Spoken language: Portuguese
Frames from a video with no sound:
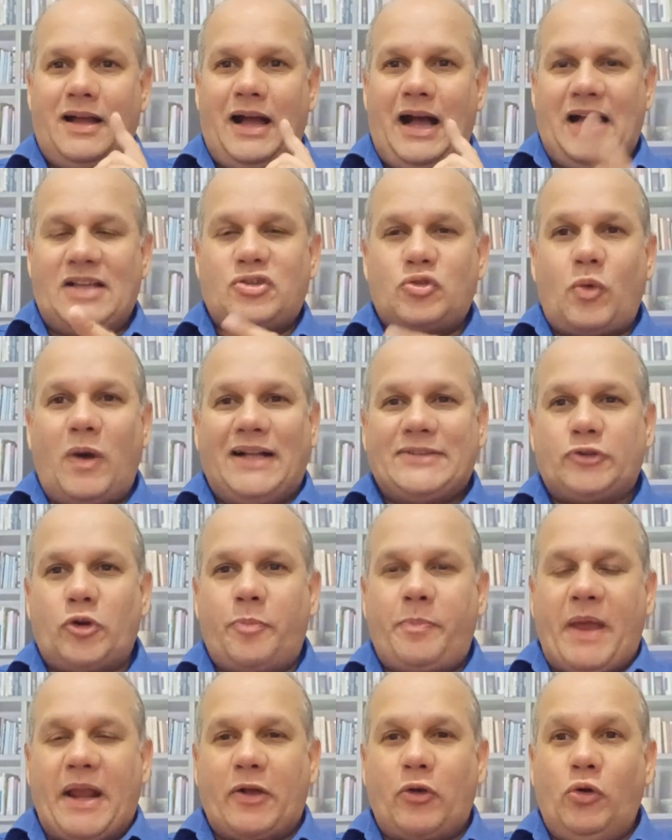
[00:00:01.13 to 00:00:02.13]
As
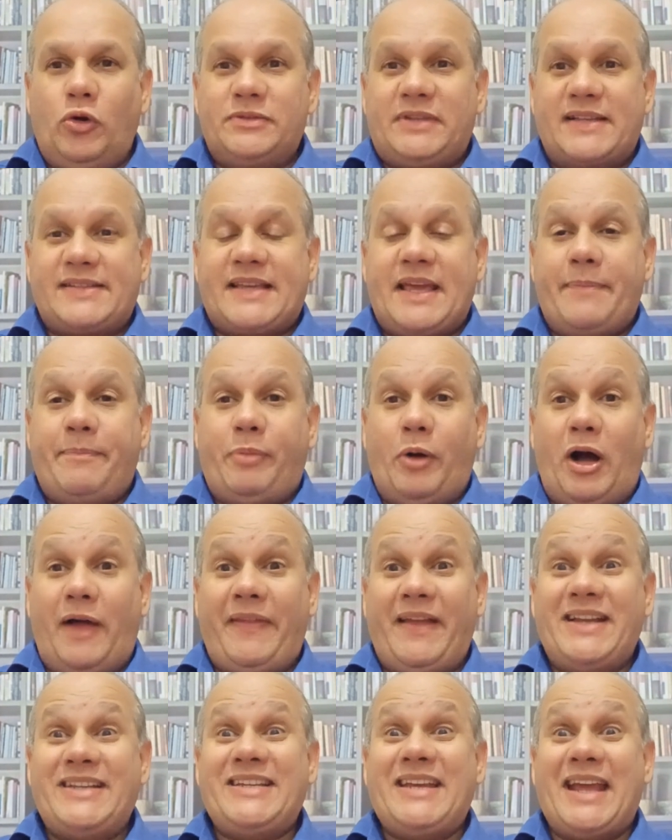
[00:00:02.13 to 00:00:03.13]
quatro perguntas que
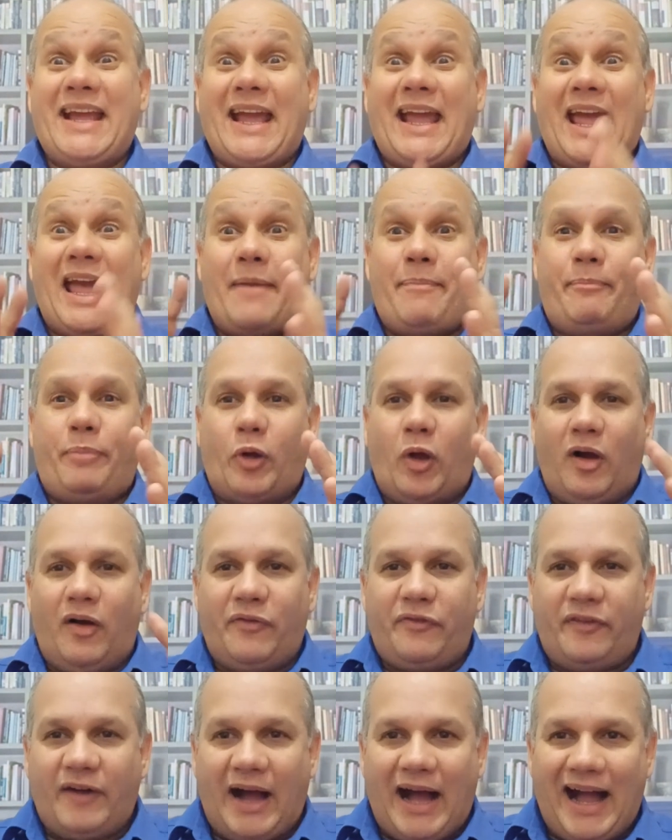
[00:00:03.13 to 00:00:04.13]
podem te
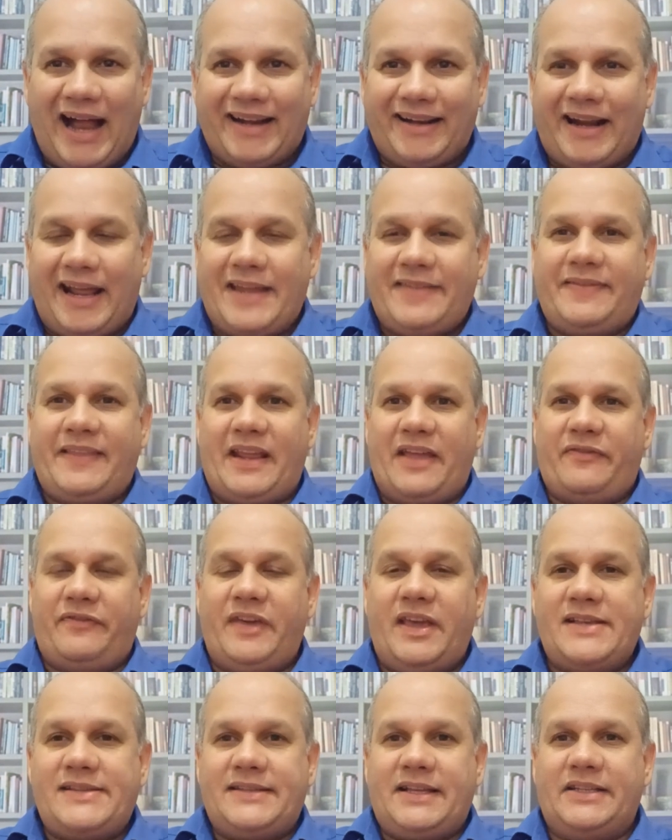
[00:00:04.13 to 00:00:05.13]
reprovar na
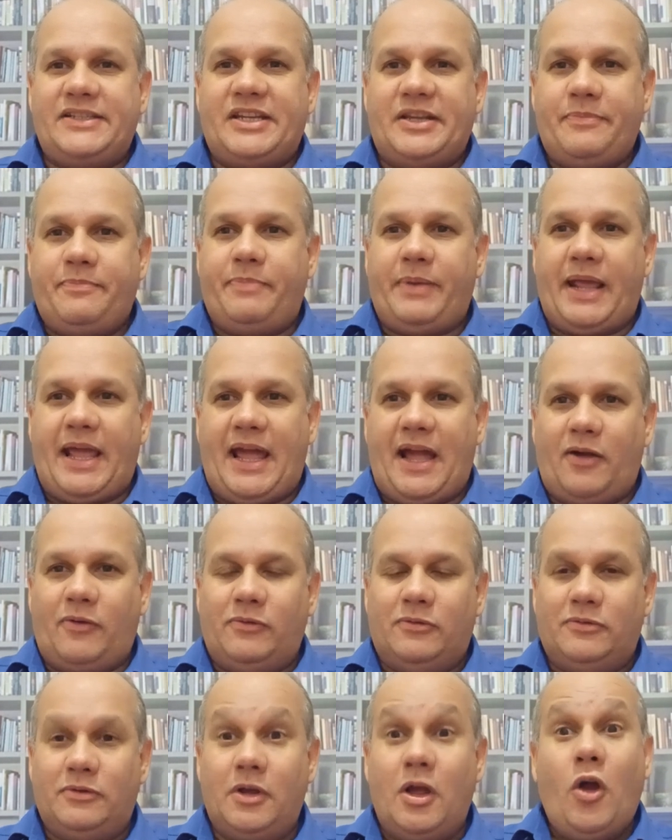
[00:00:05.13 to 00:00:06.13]
entrevista de
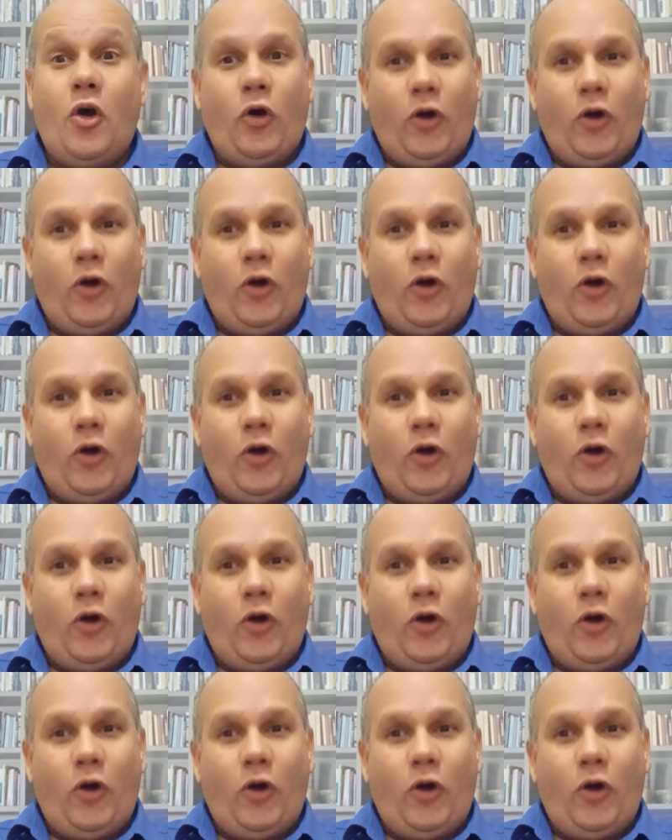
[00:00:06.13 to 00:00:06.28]
emprego.